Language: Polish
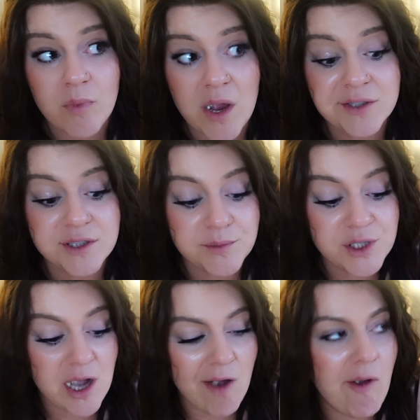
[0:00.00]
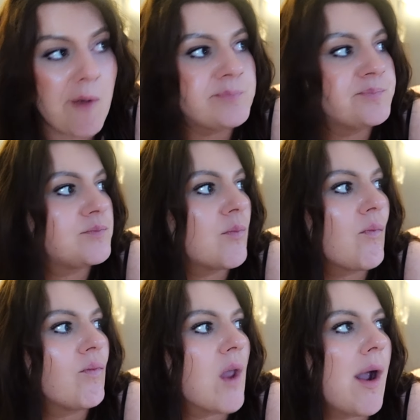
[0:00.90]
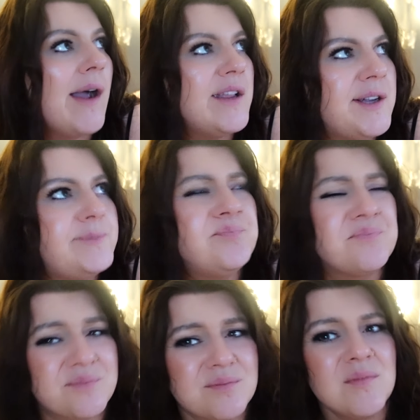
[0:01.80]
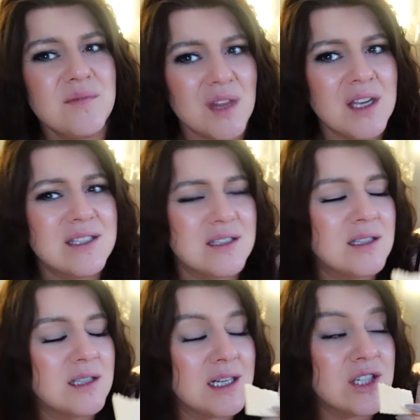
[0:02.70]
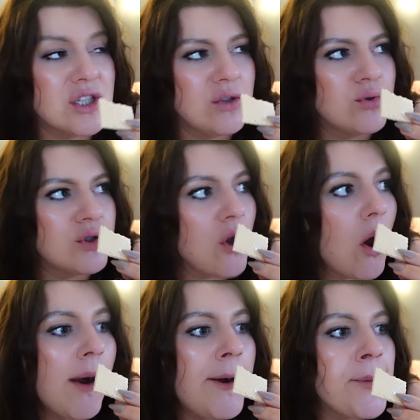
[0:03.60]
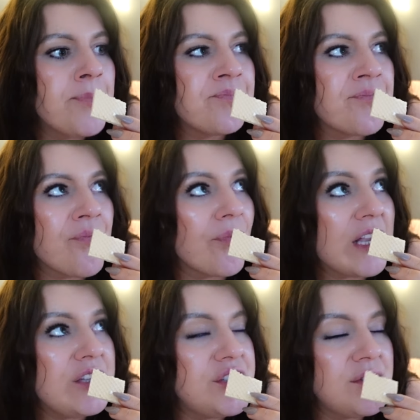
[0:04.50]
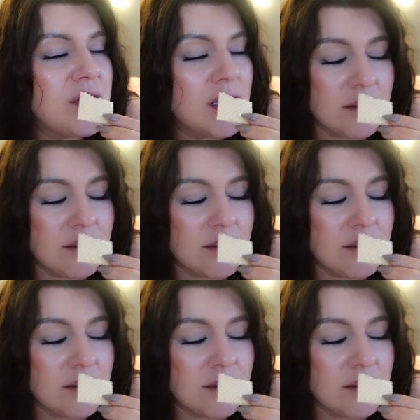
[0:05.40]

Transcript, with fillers: Jestem ciekawa. Ale jest strasznie duszno i dziwnie,